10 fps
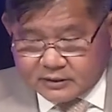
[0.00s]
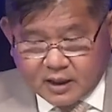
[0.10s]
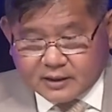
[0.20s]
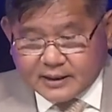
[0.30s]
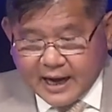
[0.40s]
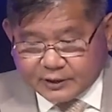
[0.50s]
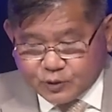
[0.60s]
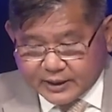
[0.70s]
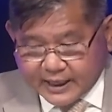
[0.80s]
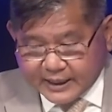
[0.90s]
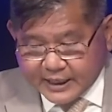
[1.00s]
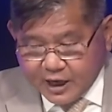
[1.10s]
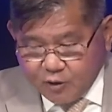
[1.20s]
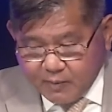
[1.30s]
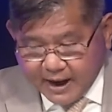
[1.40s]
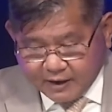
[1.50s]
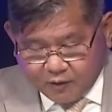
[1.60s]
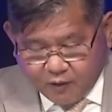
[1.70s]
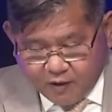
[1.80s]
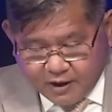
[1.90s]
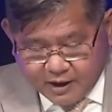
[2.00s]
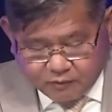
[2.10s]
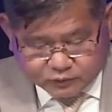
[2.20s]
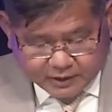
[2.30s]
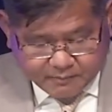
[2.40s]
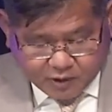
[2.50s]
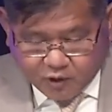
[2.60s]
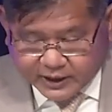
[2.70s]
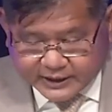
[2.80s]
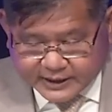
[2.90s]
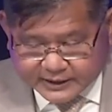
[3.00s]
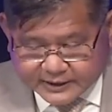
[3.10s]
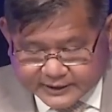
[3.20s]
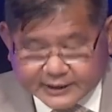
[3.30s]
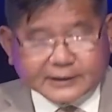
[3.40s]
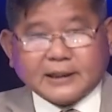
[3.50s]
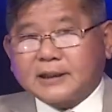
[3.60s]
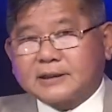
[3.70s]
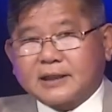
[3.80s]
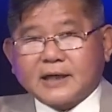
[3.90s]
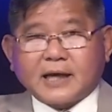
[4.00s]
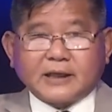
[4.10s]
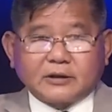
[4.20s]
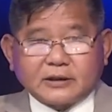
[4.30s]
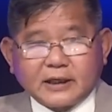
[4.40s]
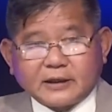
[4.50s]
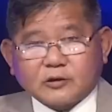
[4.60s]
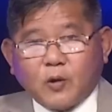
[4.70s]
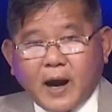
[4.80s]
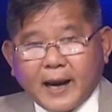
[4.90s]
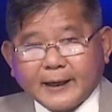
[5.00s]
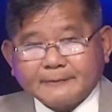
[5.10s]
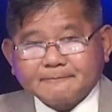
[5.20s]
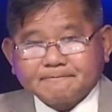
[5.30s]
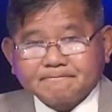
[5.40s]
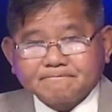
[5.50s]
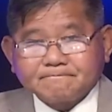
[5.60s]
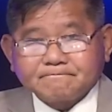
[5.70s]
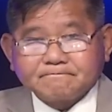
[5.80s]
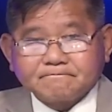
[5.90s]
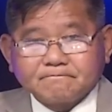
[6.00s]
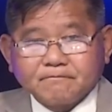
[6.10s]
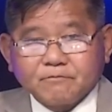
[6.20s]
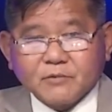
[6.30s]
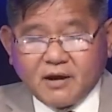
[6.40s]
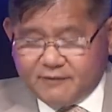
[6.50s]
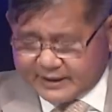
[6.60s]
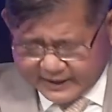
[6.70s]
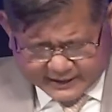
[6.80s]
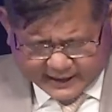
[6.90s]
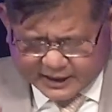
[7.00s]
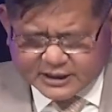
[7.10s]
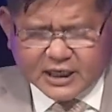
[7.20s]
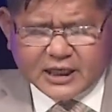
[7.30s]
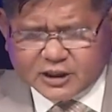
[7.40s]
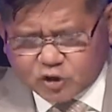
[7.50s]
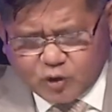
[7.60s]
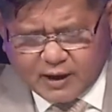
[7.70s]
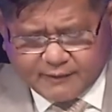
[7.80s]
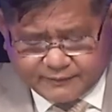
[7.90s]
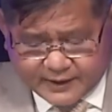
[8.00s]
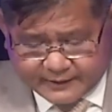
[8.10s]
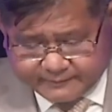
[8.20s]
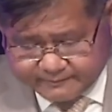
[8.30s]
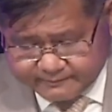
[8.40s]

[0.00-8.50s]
thực ra chuyện này nếu mà có ông trump mà có ký rằng đấy chắc chắn là sẽ ra kiện, kiện ra tòa và chắc chắn nó sẽ lên tới tối cao pháp viện